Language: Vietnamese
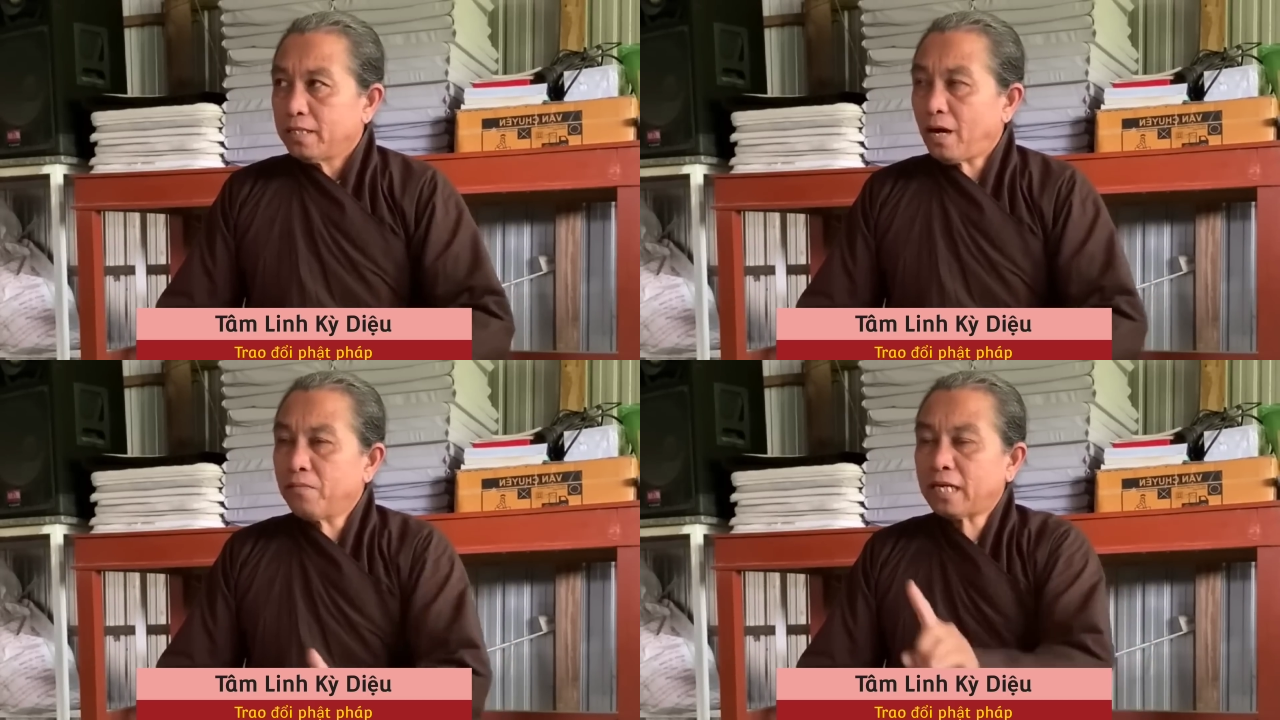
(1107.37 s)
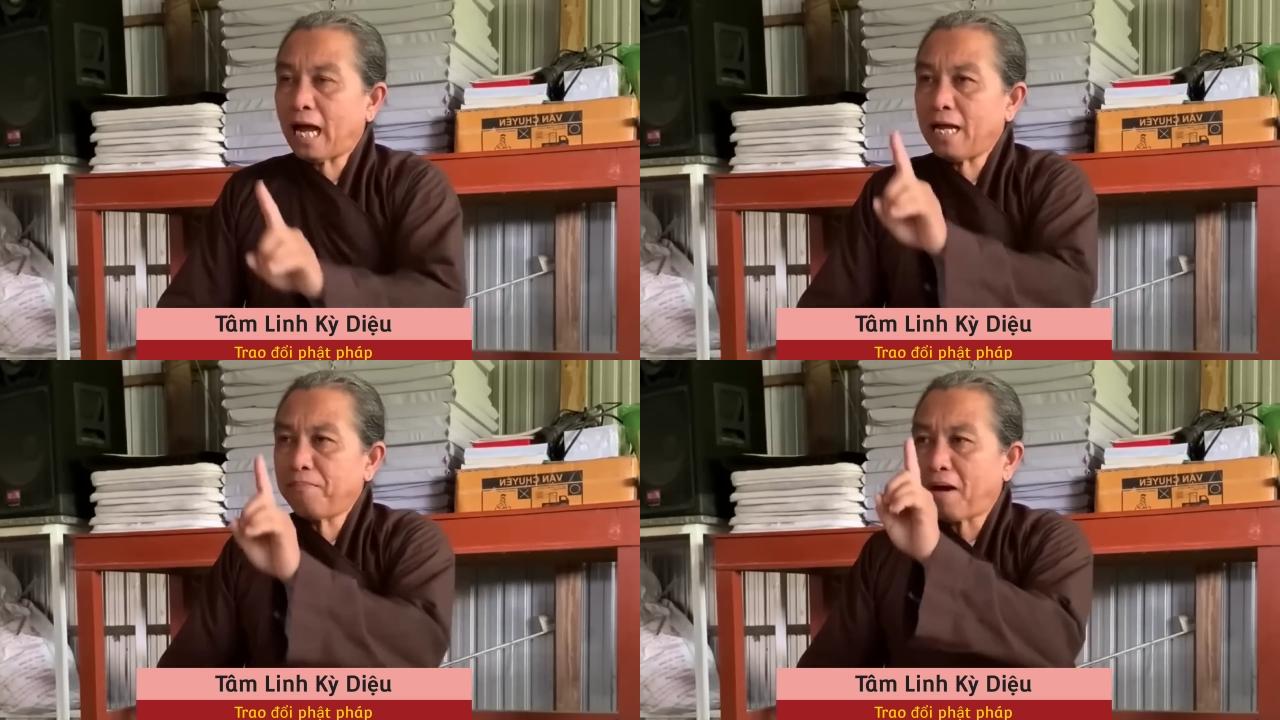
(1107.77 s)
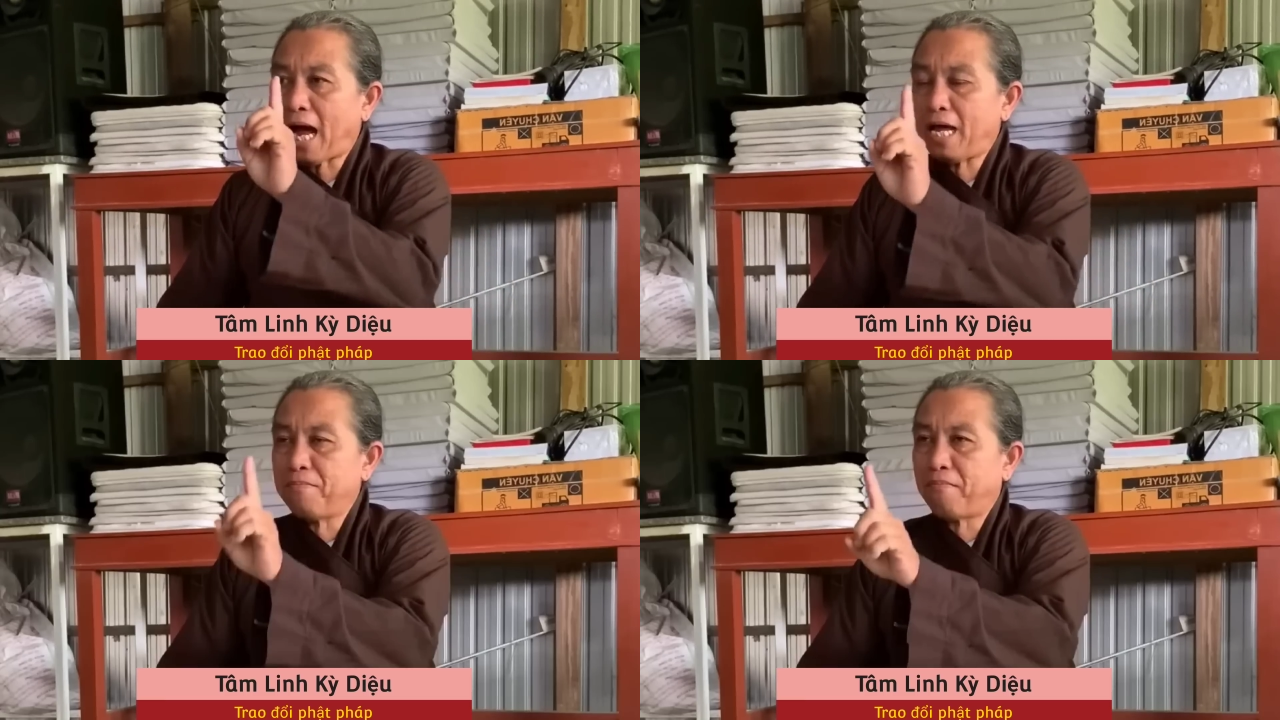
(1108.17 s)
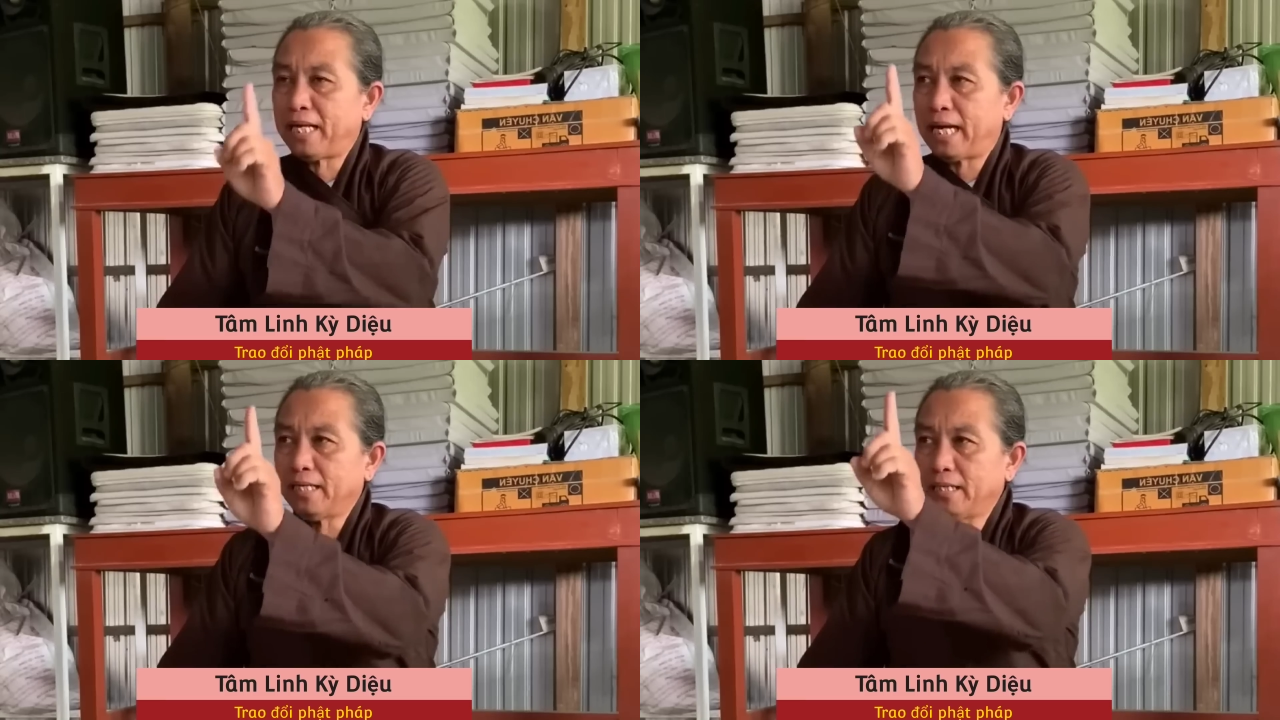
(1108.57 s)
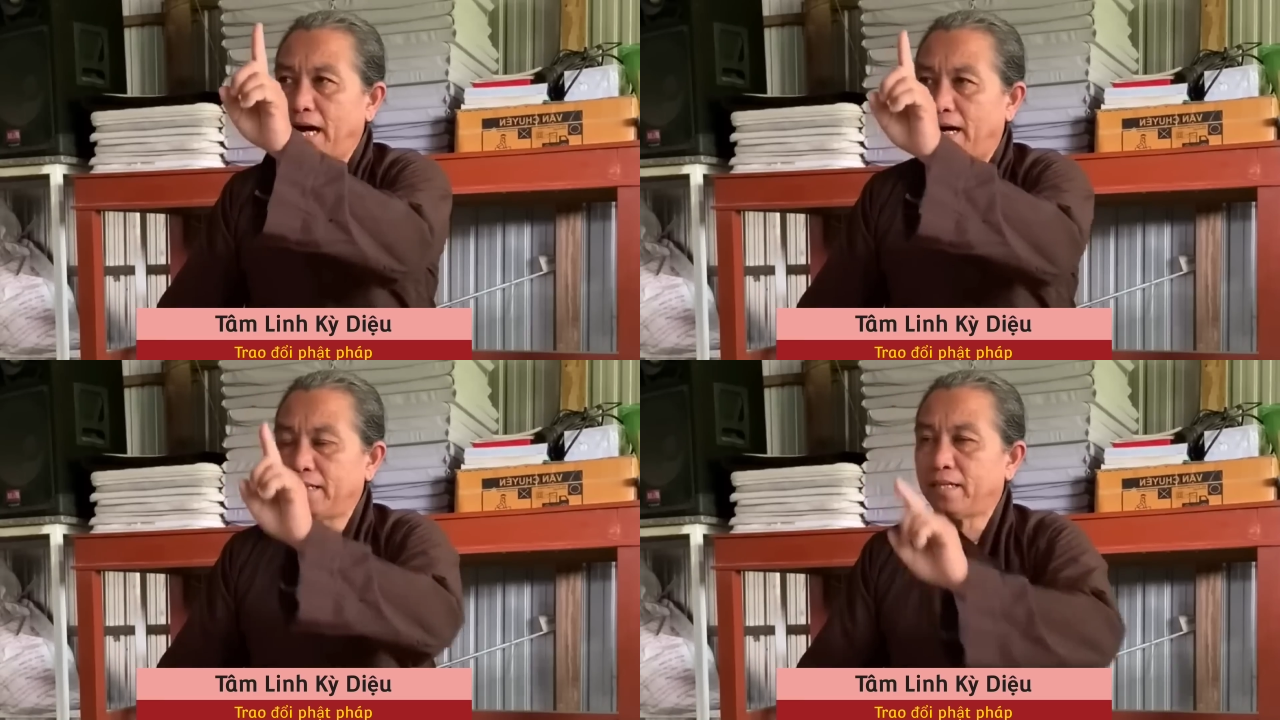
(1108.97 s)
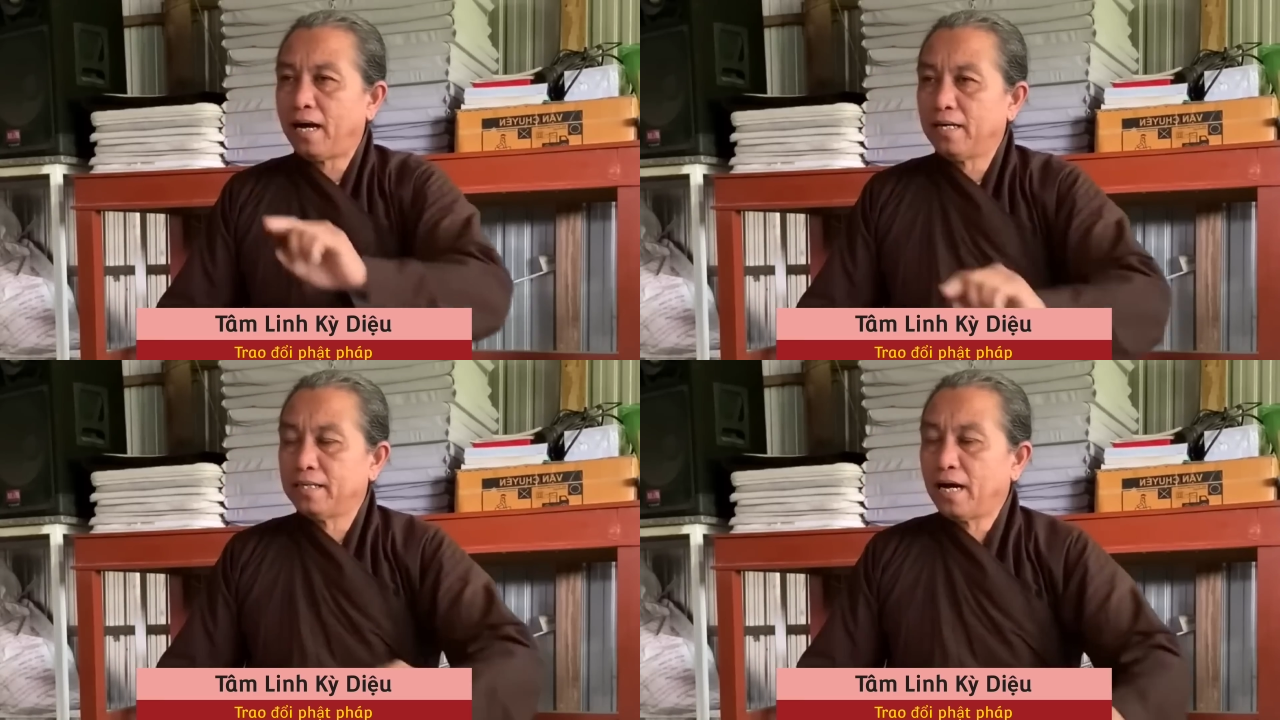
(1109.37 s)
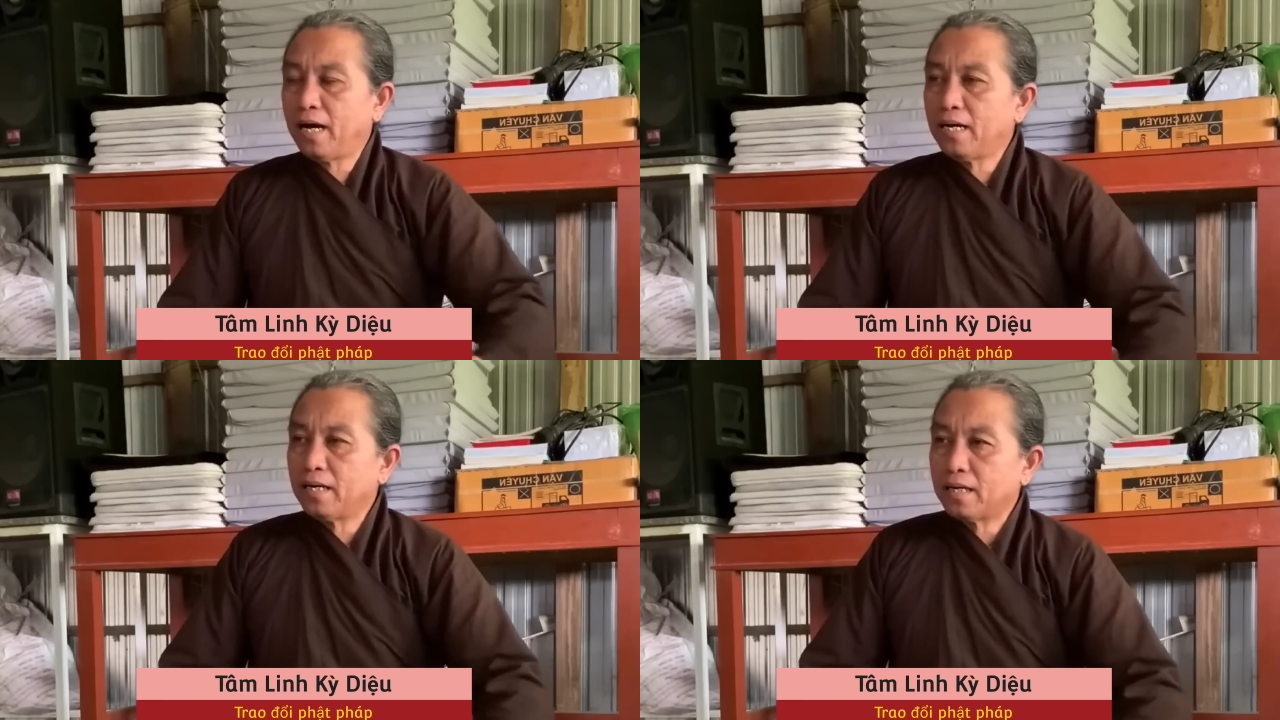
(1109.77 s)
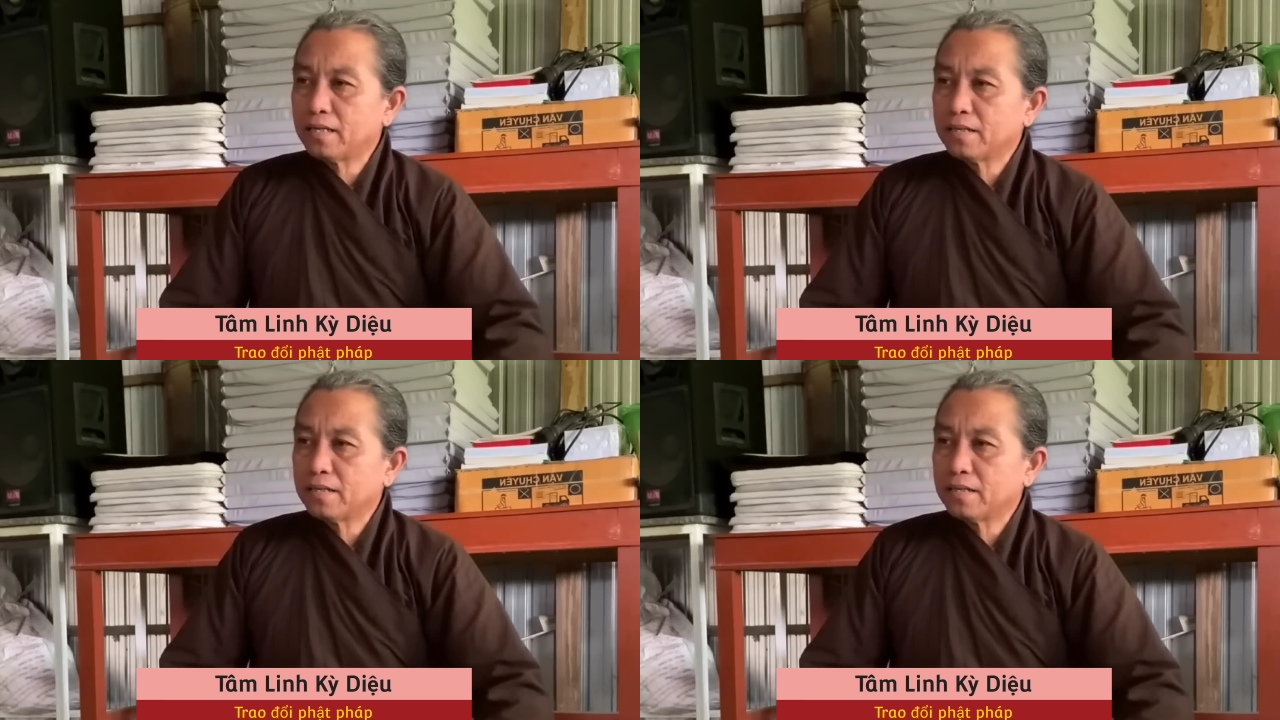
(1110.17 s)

trong cái bài mà nhẫn đợi thời cơ đó